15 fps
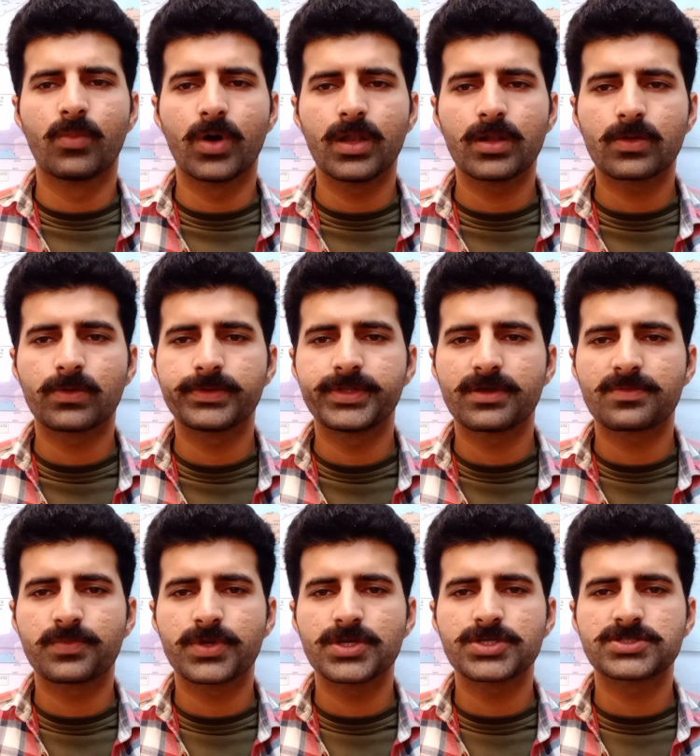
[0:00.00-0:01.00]
मुल्क को
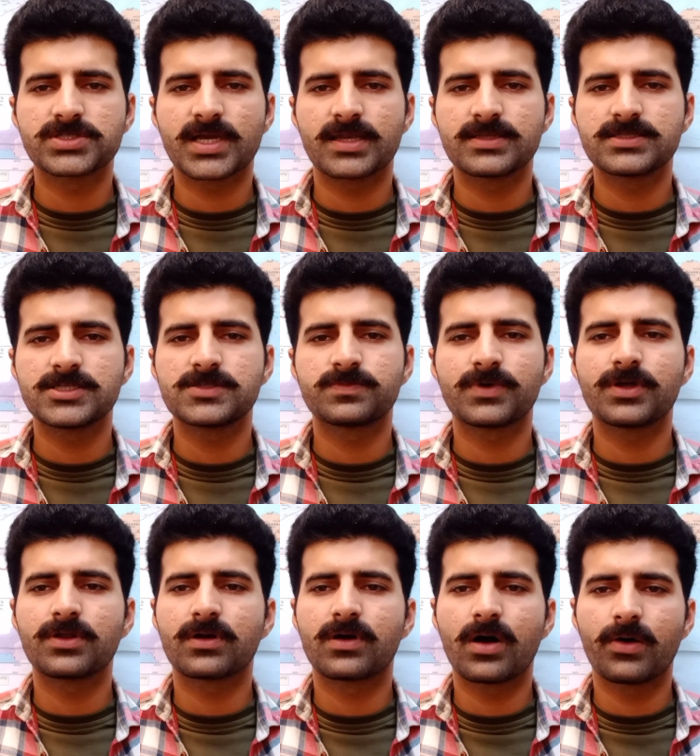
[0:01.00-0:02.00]
दरपेश चैलेंजेस
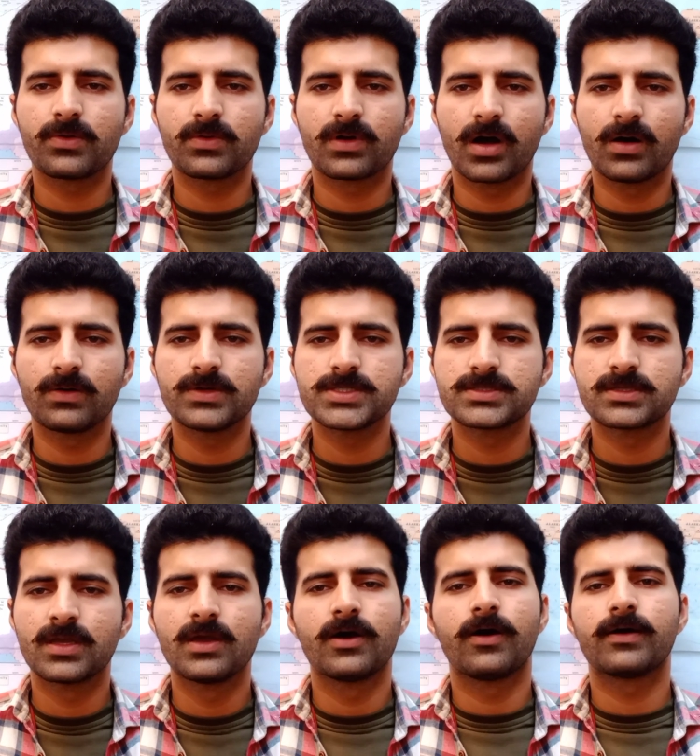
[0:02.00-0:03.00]
पर गौर वौज़
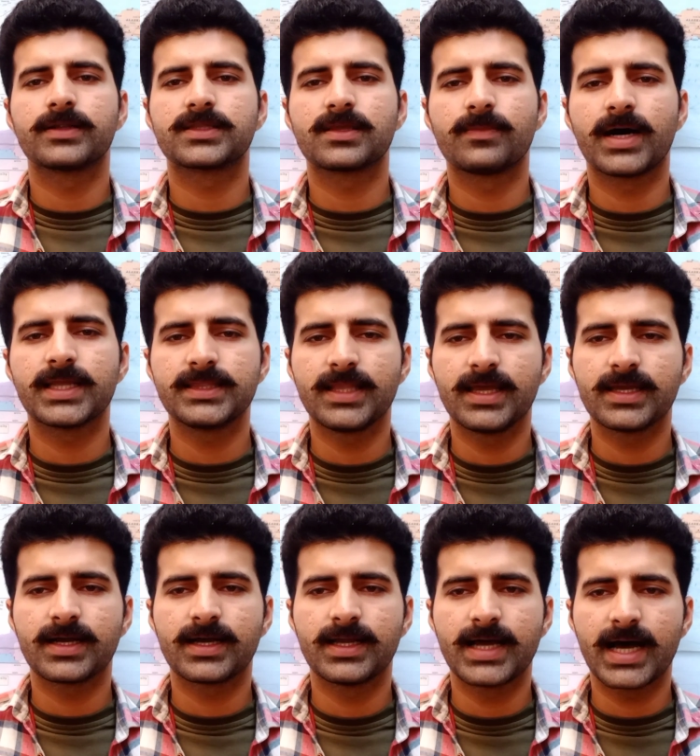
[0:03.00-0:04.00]
और तबादला
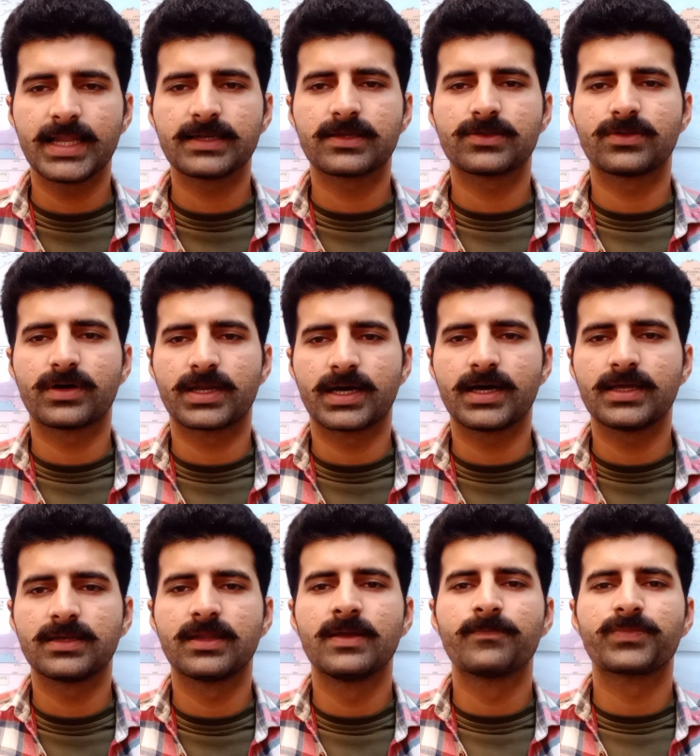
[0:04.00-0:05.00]
ख्याल के
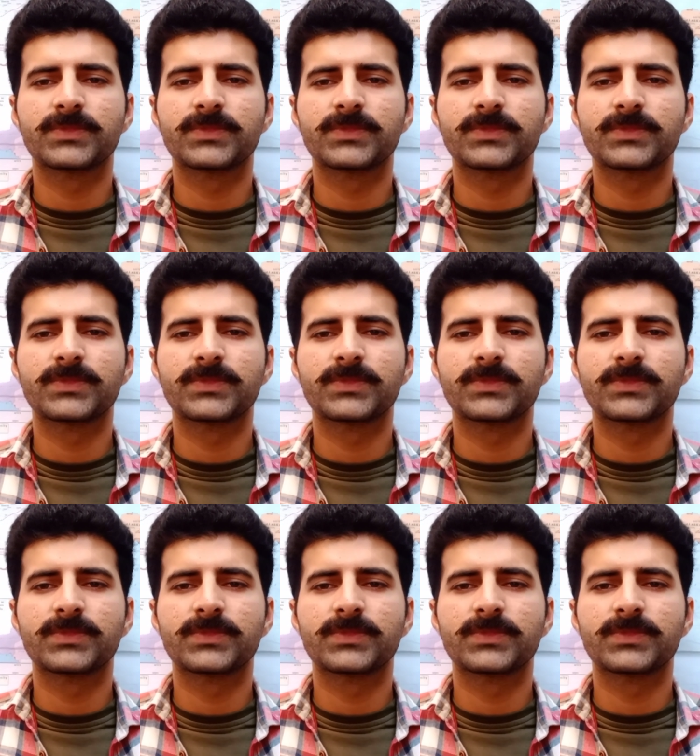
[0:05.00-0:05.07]
दौरान